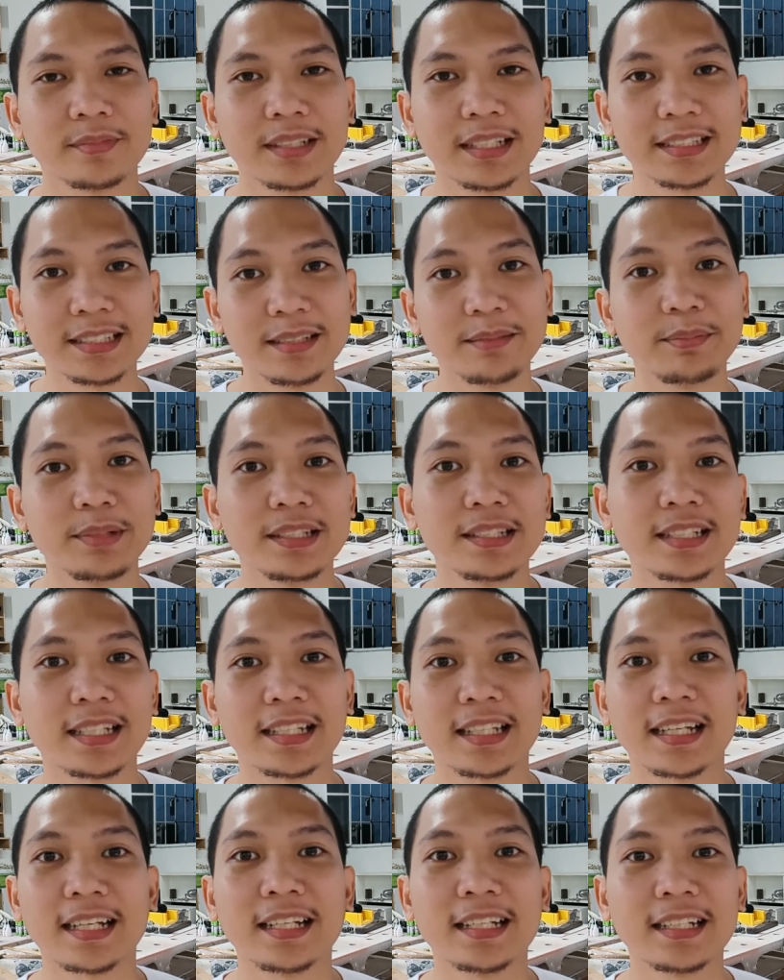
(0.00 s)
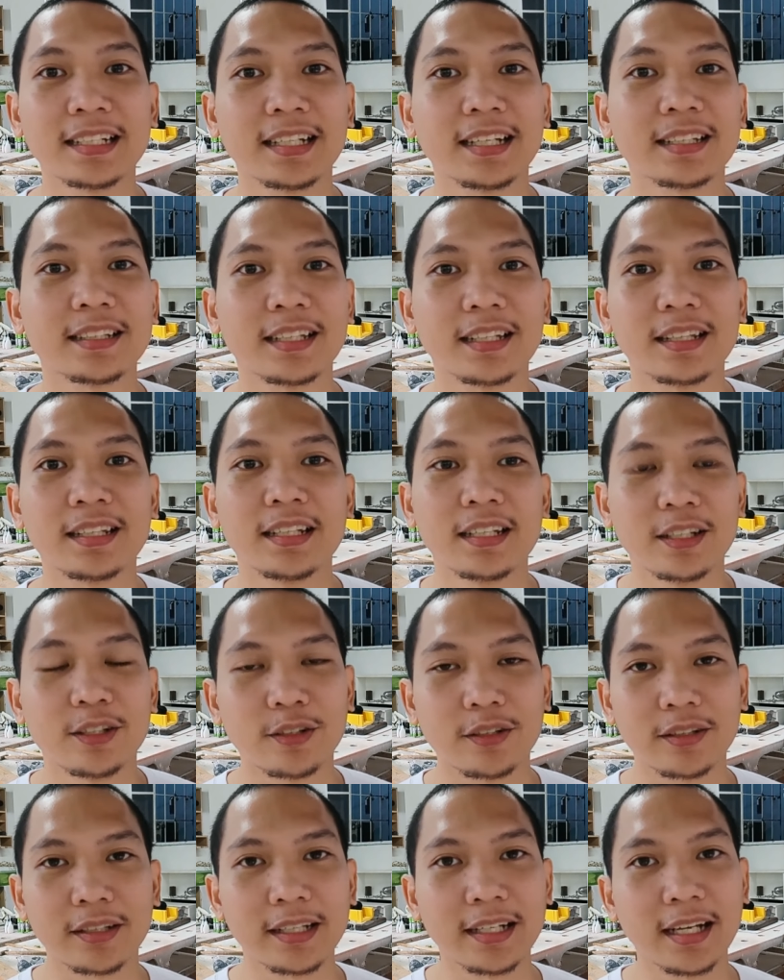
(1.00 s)
Kasi minsan, nakala natin,
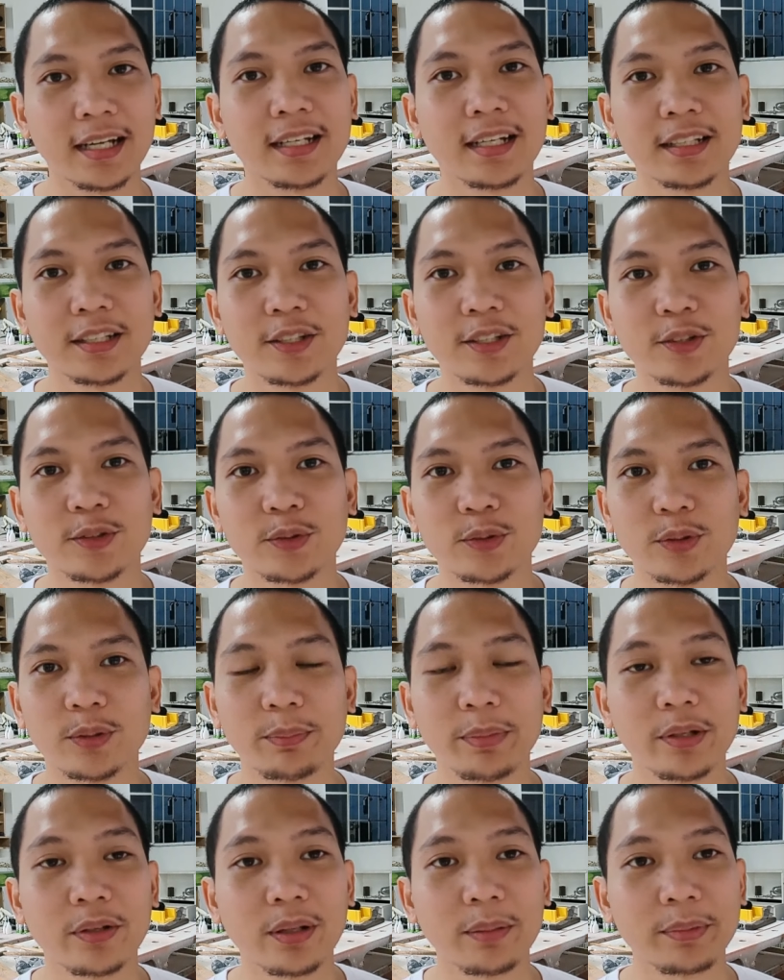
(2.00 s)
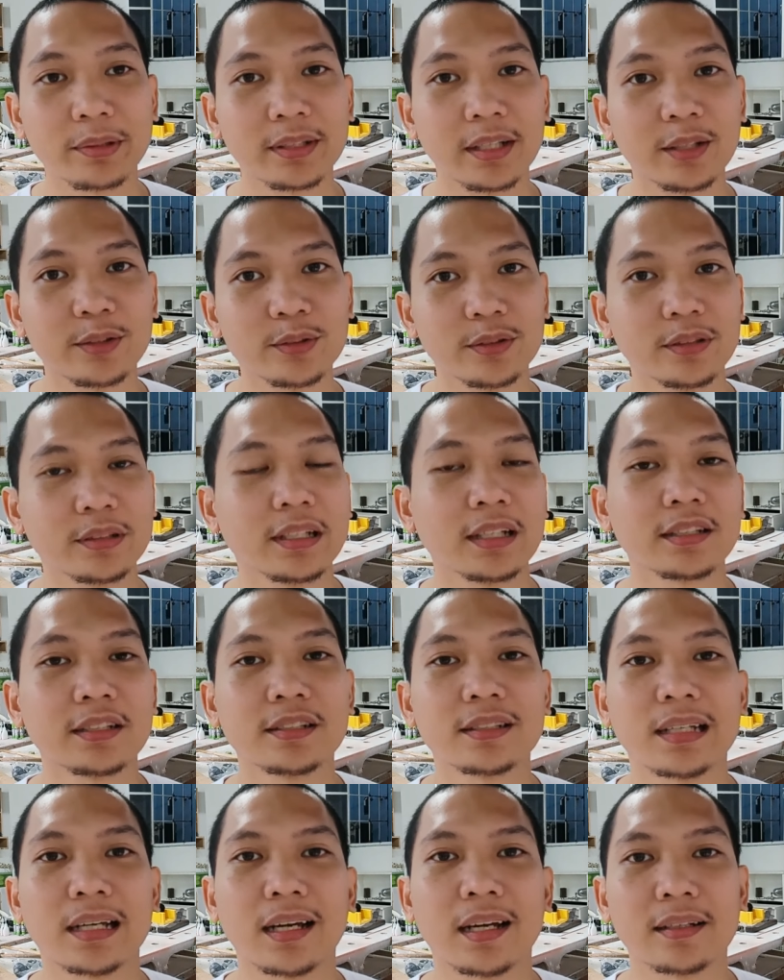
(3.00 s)
kailangan natin yung tool. Pero kapag naitulog
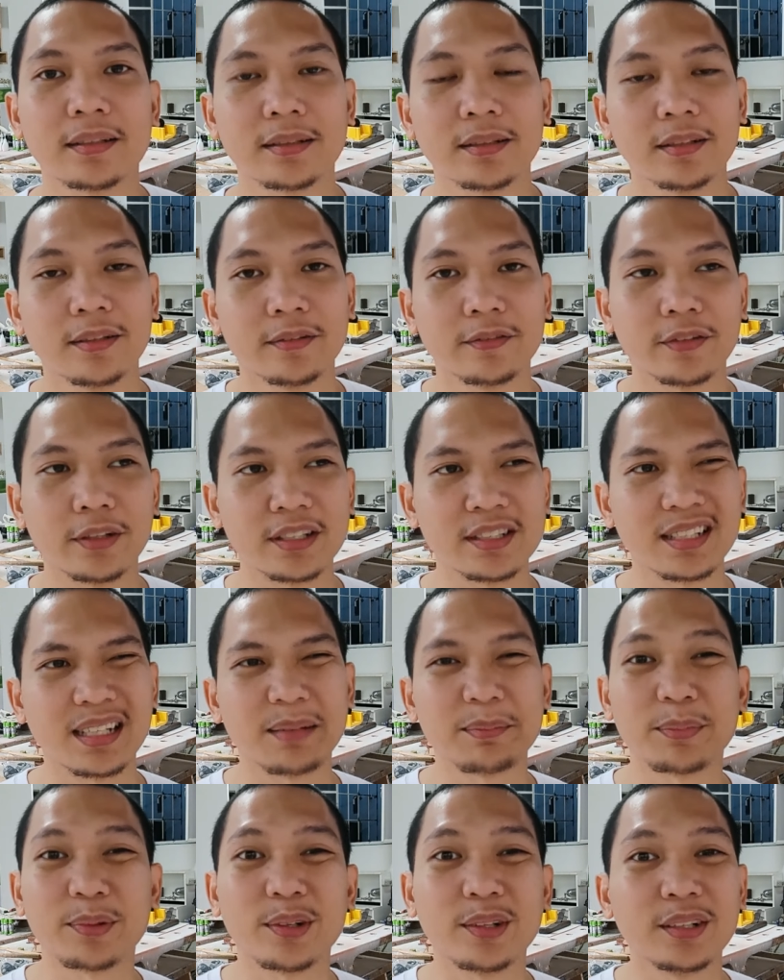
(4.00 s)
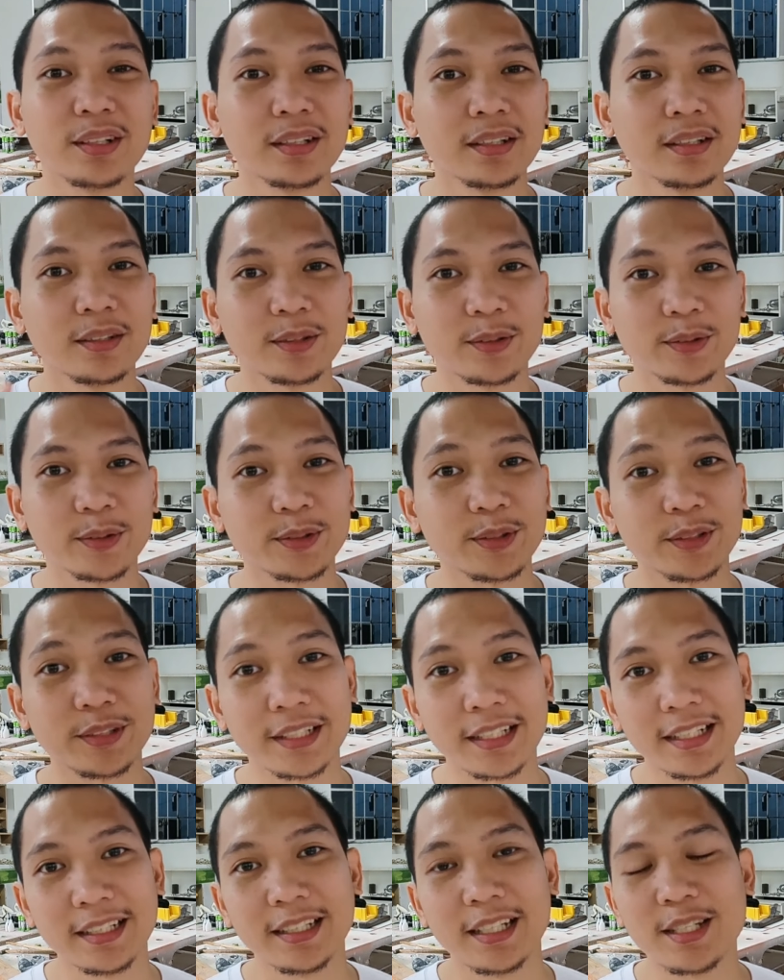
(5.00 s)
natin siya, for example, 2 to
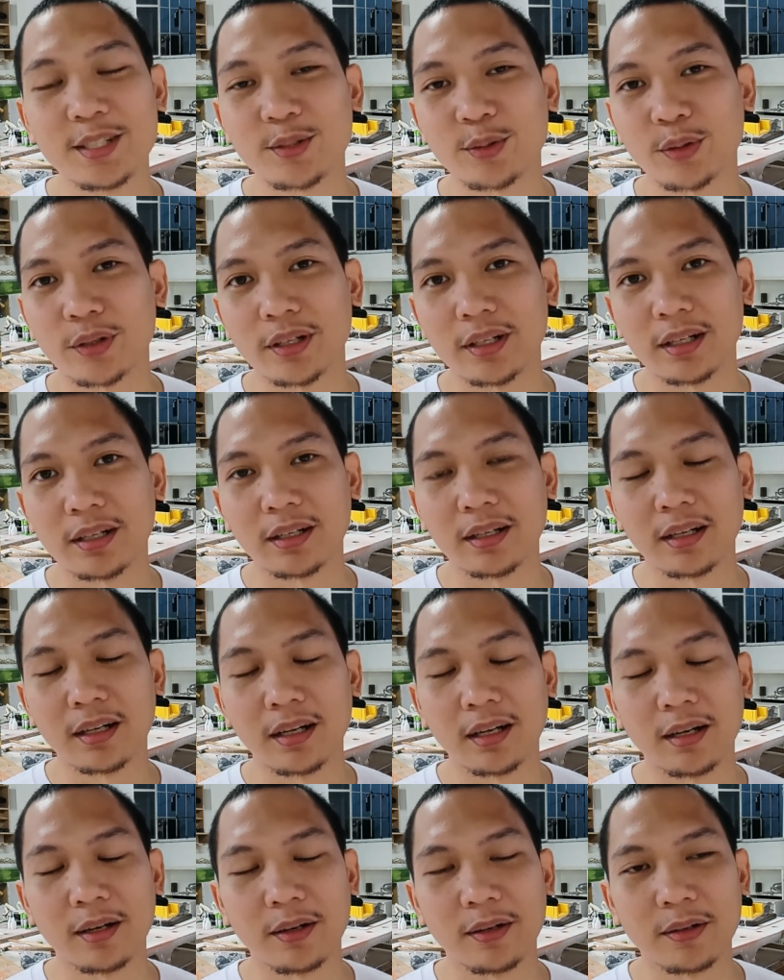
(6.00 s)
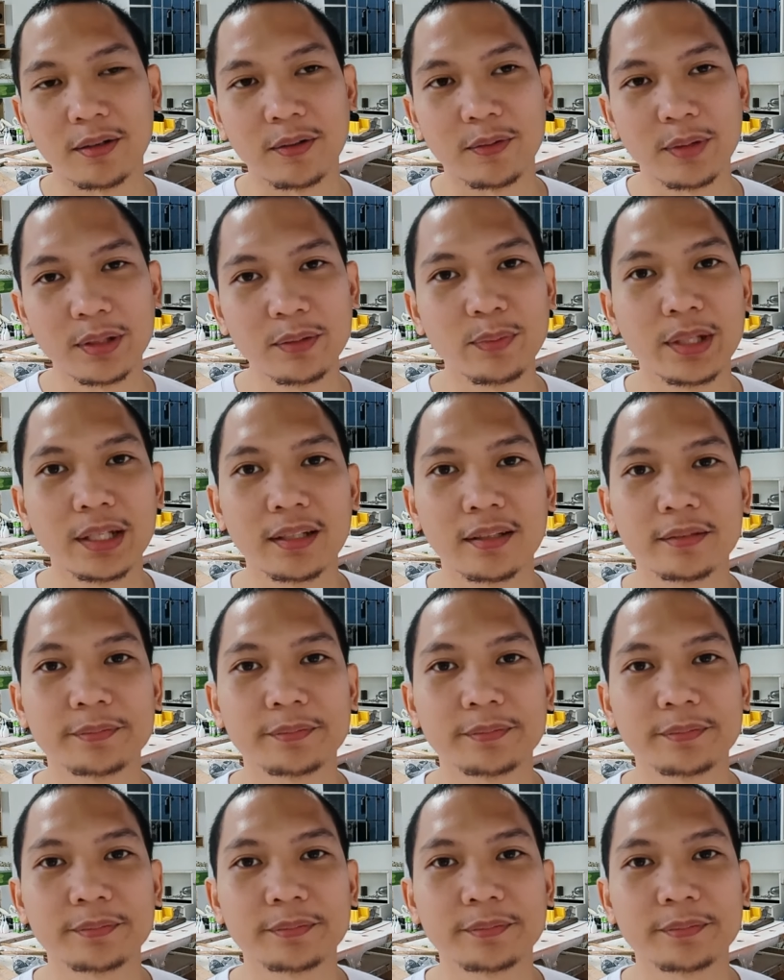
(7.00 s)
3 days or uh, 1 week,